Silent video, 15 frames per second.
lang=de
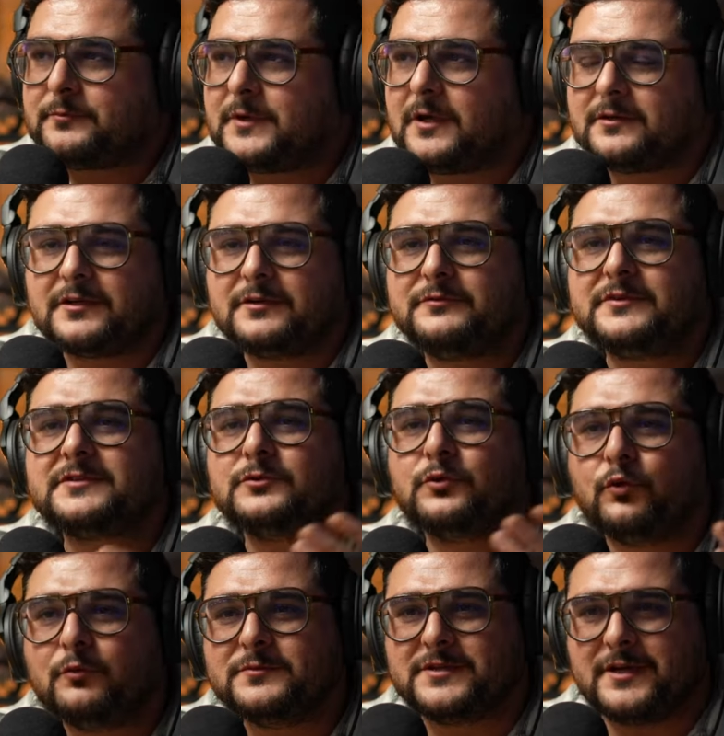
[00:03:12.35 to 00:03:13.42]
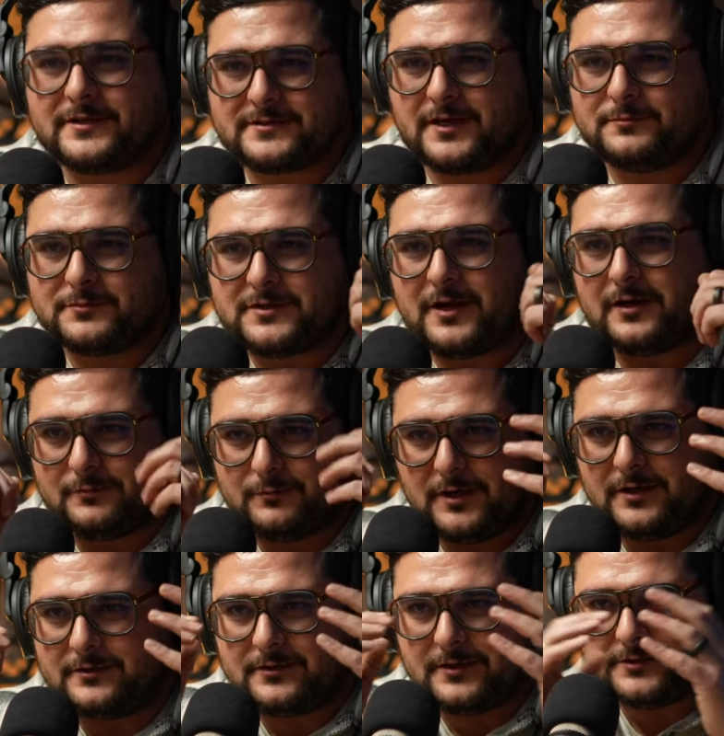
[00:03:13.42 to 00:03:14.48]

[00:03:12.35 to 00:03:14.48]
ja einen gewissen Umsatz am Tag machen.